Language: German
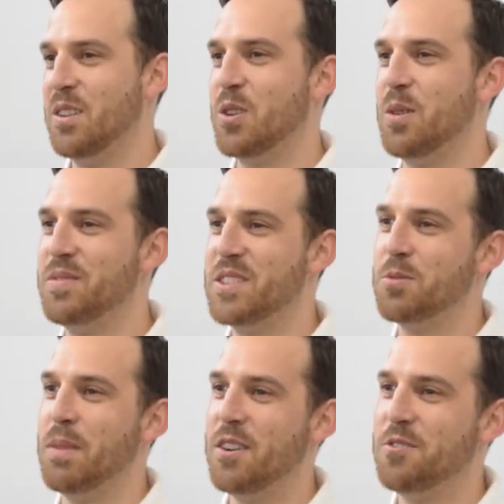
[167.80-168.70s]
Kommen wir
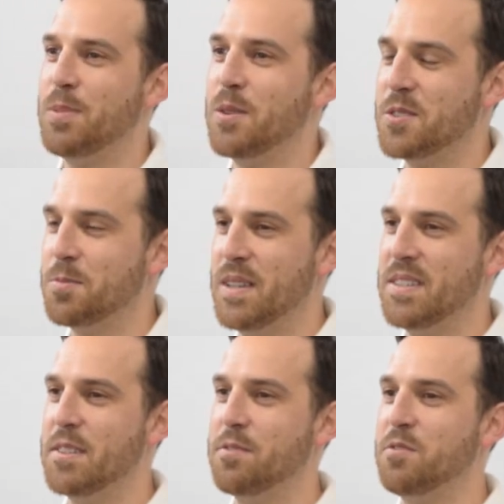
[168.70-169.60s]
zum Aufbau des
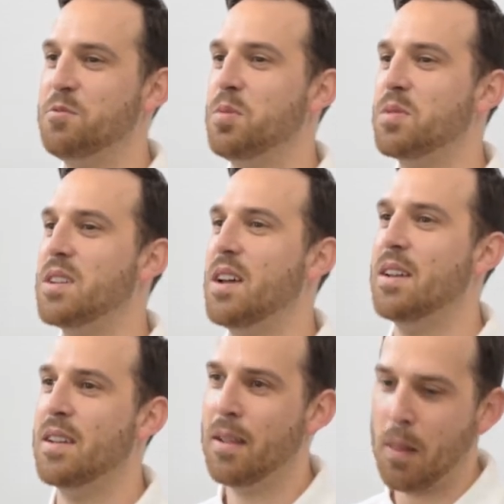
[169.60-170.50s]
Basic 5.3.